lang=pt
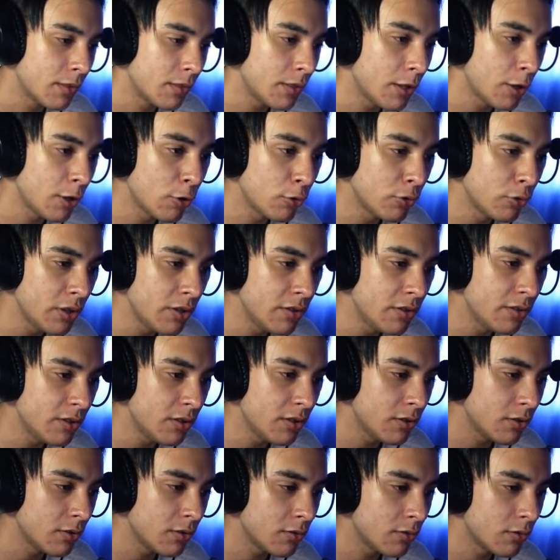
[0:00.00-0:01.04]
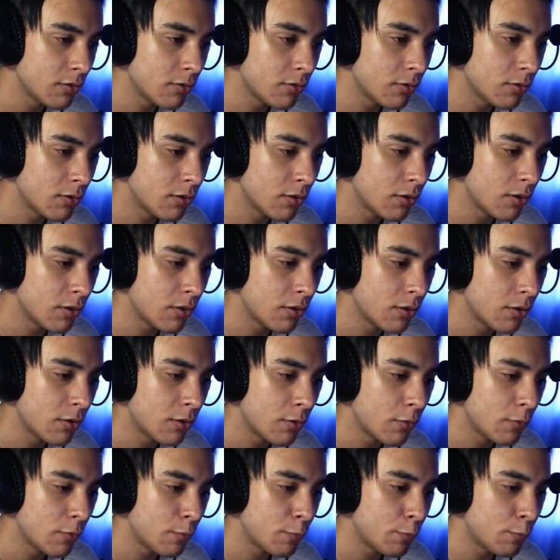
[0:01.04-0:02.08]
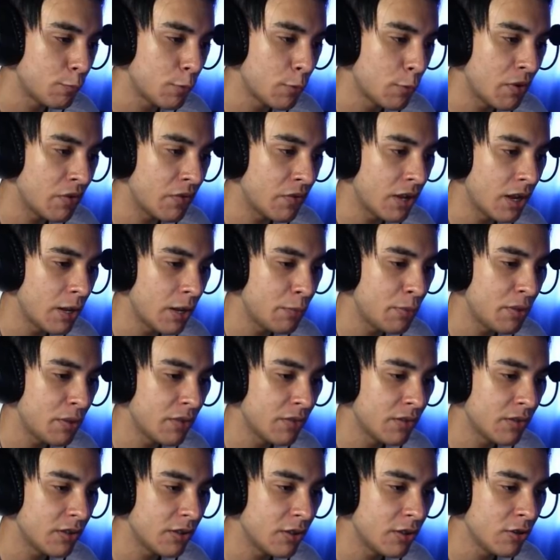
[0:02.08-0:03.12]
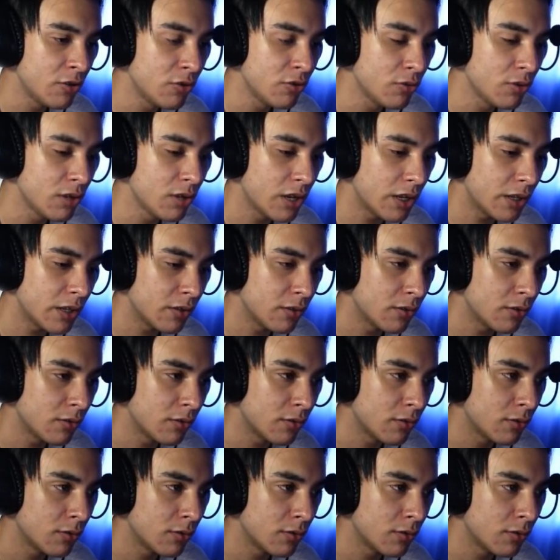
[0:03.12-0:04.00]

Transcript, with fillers: Na real, tem sim. Pô, mas vale a pena fazer isso, cara?